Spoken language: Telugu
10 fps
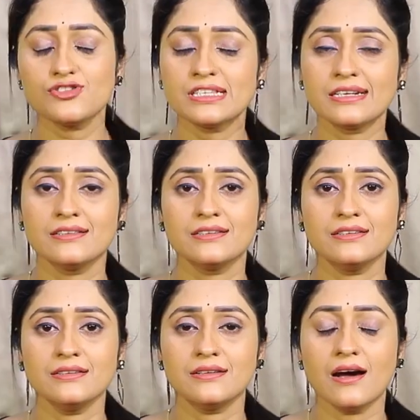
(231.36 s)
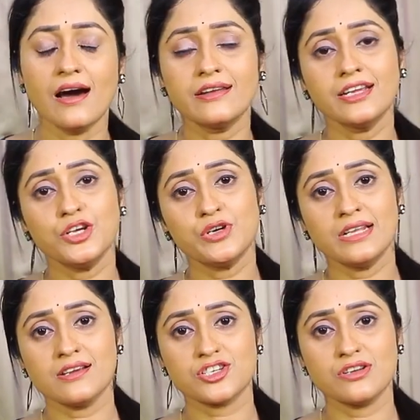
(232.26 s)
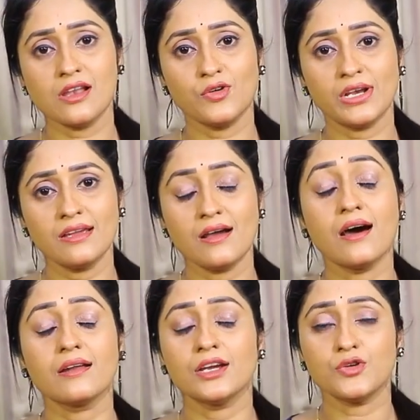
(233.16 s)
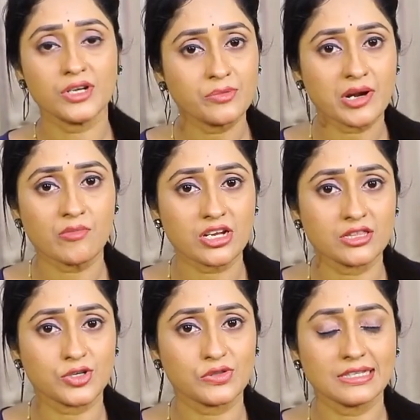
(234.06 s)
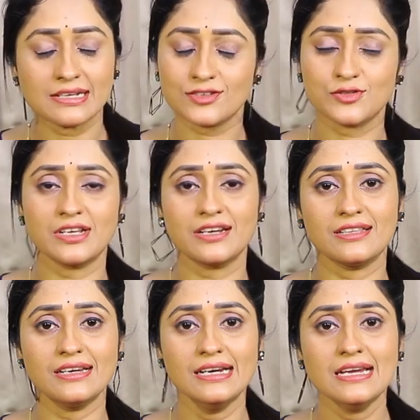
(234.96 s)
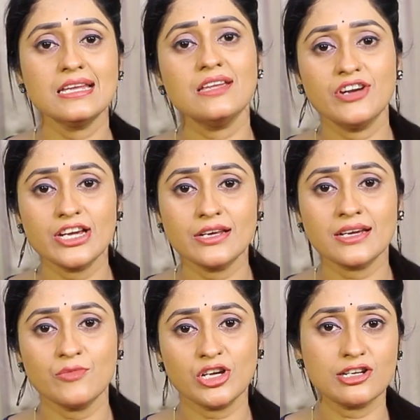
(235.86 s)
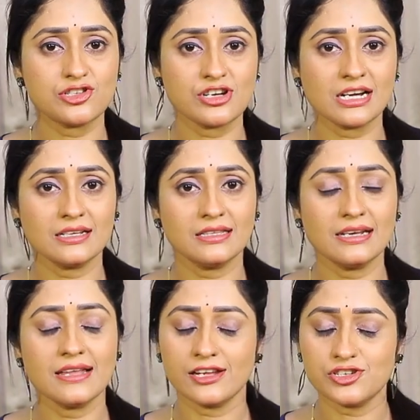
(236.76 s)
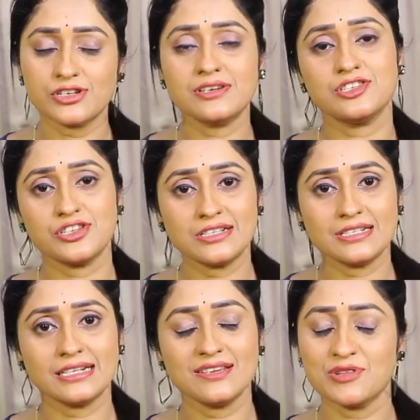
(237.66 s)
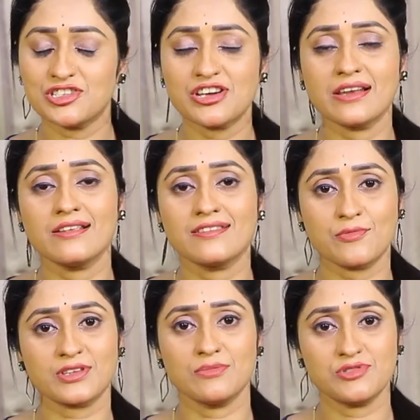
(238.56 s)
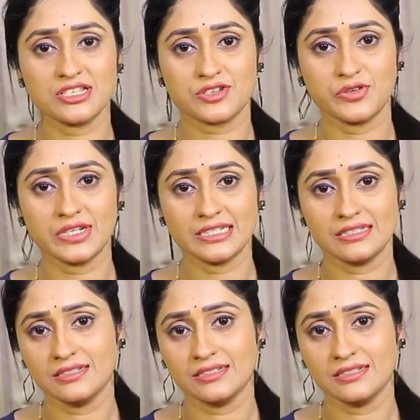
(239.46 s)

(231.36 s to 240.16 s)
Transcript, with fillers: చూసారు కదండి ఆర్కి ఎటువంటి లక్షణాలు ఉంటాయి ఆర్కి ఎటువంటి ప్రాముఖ్యత ఉంది తెలుసుకున్నారు కదా ఈ వీడియో కనుక మీకు నచ్చినట్లయితే లైక్ చేయండి షేర్ చేయండి మా ఛానల్ని సబ్స్క్రైబ్ చేసుకోండి